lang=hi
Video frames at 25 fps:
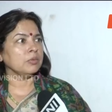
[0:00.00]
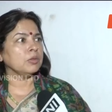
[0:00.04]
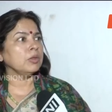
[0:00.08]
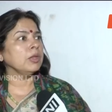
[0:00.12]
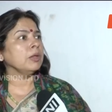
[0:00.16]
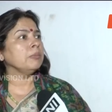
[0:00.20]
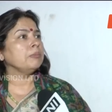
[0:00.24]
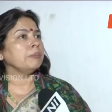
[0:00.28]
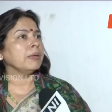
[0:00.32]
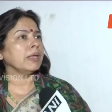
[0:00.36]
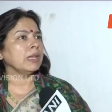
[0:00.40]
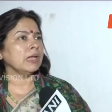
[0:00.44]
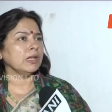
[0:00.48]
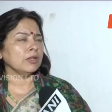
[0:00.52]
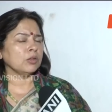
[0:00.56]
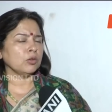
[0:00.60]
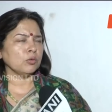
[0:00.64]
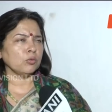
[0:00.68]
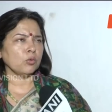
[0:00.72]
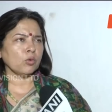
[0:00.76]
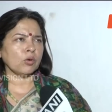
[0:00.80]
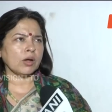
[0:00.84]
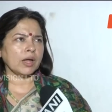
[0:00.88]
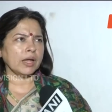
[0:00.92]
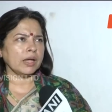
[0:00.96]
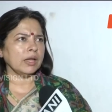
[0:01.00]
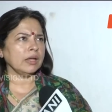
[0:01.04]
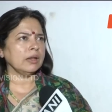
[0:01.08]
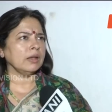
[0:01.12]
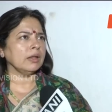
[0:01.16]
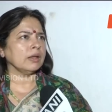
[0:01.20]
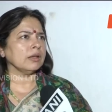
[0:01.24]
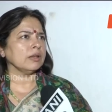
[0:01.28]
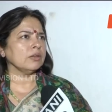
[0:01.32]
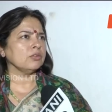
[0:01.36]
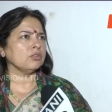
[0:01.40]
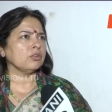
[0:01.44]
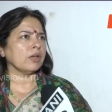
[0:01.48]
नहीं पहले तो वो कहे
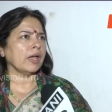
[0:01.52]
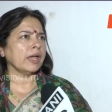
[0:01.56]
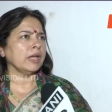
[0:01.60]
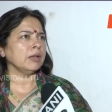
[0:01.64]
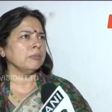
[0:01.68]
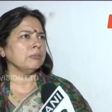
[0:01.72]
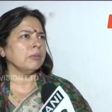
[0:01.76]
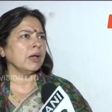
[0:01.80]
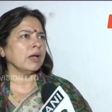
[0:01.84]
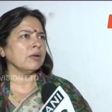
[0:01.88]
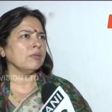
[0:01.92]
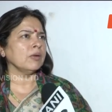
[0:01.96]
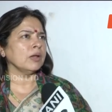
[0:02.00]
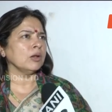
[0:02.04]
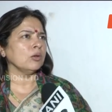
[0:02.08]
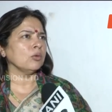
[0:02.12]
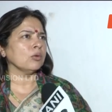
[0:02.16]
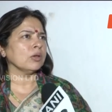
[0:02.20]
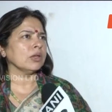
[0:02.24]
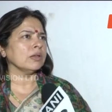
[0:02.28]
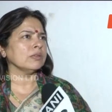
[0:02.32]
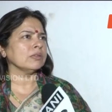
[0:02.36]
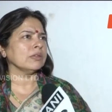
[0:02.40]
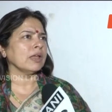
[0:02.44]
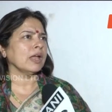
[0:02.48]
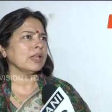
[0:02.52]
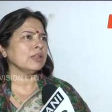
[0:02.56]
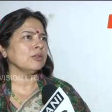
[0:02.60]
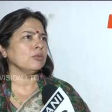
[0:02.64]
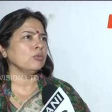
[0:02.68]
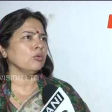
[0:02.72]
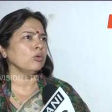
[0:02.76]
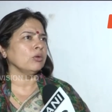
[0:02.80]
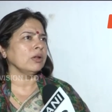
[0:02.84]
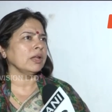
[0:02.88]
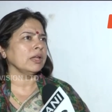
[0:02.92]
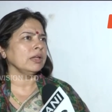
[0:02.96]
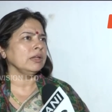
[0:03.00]
ना कि शाहीन बाग वालों के साथ
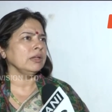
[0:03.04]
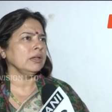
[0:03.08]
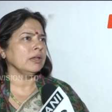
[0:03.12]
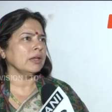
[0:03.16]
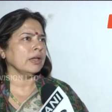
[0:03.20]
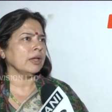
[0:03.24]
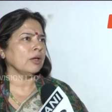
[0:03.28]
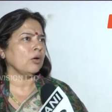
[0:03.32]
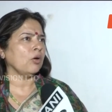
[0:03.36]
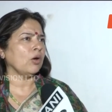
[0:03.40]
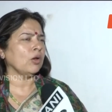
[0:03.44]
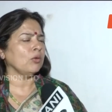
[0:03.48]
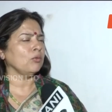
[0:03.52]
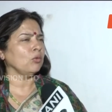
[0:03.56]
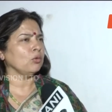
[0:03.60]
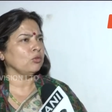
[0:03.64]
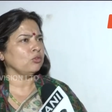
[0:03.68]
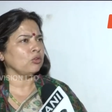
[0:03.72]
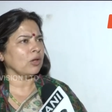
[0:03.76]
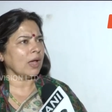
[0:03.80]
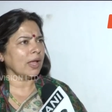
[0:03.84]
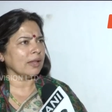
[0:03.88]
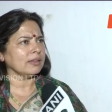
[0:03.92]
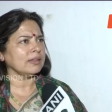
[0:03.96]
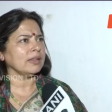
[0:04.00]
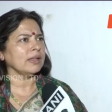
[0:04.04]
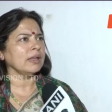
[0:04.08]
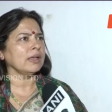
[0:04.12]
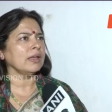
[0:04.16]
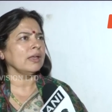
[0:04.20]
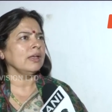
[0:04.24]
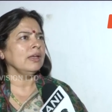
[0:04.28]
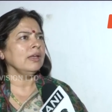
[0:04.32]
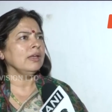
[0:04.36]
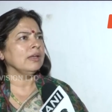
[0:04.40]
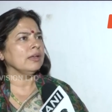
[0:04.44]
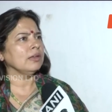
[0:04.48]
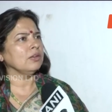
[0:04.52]
वो नहीं है और वो चाहते हैं
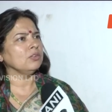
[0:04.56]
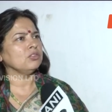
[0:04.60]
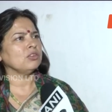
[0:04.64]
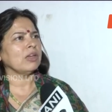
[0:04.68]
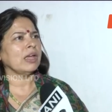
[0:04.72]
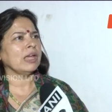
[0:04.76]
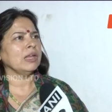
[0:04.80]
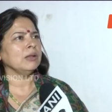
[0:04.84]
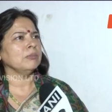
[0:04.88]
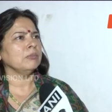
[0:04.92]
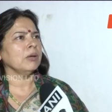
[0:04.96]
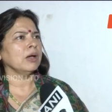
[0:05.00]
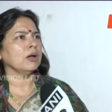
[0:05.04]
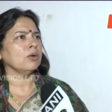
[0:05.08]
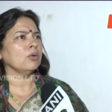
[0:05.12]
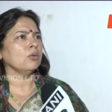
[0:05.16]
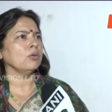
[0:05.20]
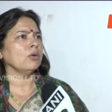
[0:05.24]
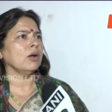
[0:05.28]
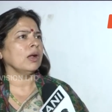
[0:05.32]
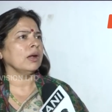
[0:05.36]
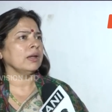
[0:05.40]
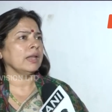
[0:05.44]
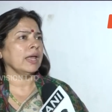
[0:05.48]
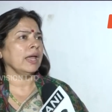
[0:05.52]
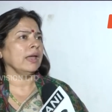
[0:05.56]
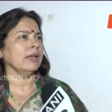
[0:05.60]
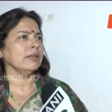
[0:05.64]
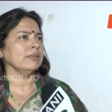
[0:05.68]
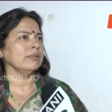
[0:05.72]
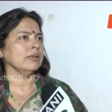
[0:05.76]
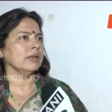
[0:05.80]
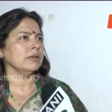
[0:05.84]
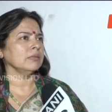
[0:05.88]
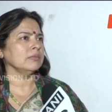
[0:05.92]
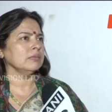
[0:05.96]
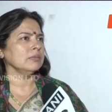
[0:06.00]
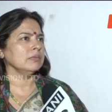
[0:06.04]
कि शाहीन बाग को हटाया
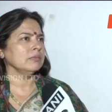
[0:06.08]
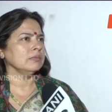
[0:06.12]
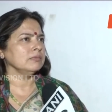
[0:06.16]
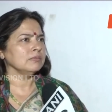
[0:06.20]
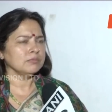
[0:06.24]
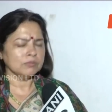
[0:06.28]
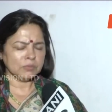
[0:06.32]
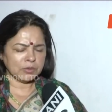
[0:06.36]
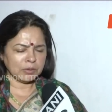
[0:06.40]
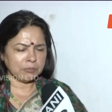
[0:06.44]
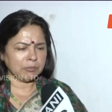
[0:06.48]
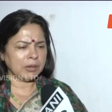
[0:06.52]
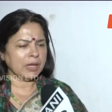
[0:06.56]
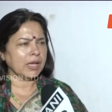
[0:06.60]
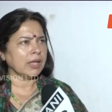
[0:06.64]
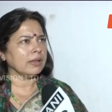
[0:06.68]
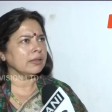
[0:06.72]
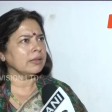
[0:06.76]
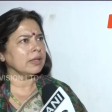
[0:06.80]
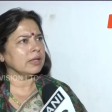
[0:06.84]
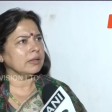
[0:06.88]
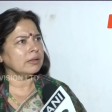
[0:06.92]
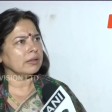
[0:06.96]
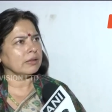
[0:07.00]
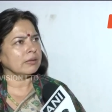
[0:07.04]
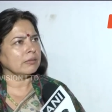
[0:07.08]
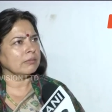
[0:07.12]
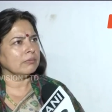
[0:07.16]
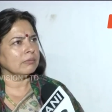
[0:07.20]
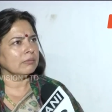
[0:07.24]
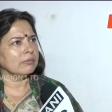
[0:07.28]
जाए ये बयान दे दें